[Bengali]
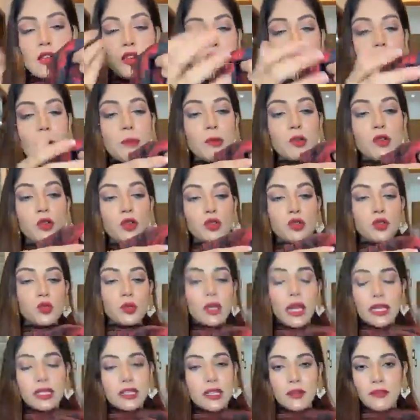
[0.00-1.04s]
এটা হলো আপু
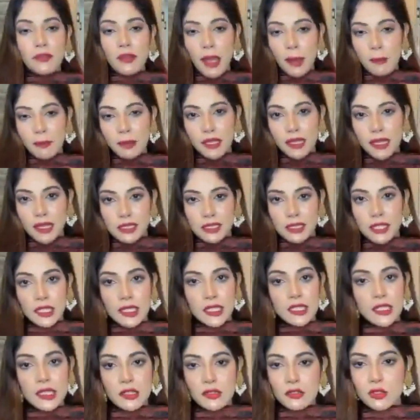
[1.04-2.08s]
নতুন একটা ফ্যাব্রিক আসছে
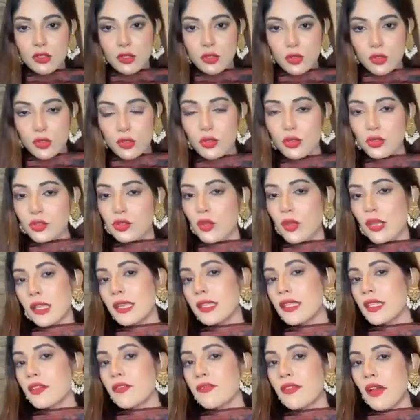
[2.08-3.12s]
ঈদের জন্য তো
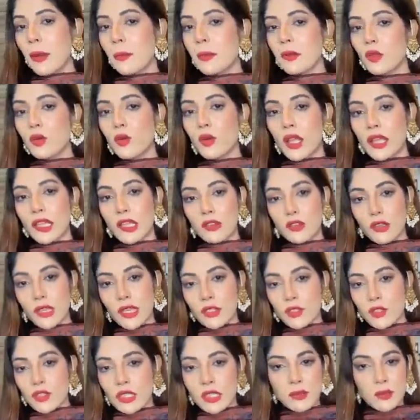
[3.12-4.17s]
ঈদের ফ্যাব্রিক গুলা কিন্তু
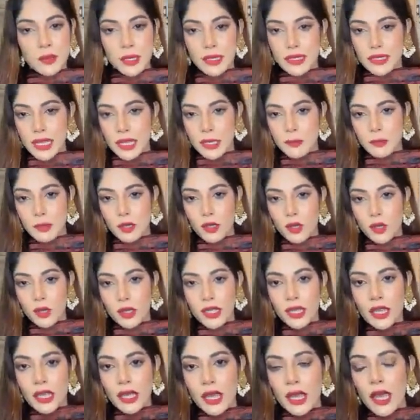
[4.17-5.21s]
একটু ডিফারেন্ট টাইপের
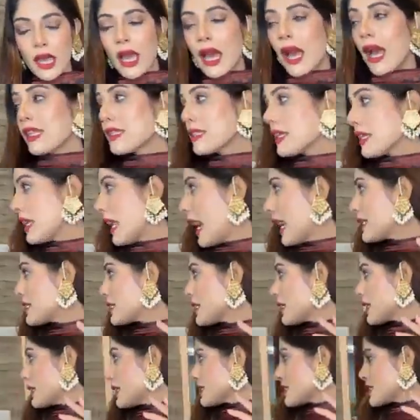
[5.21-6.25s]
হয় আচ্ছা
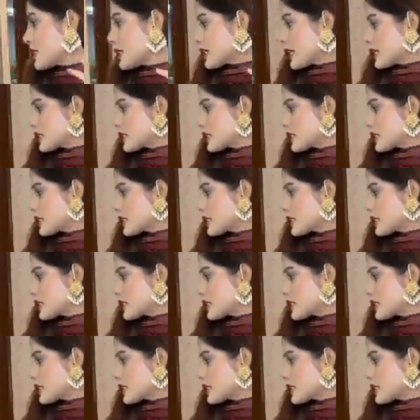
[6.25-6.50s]
লাইটিং কি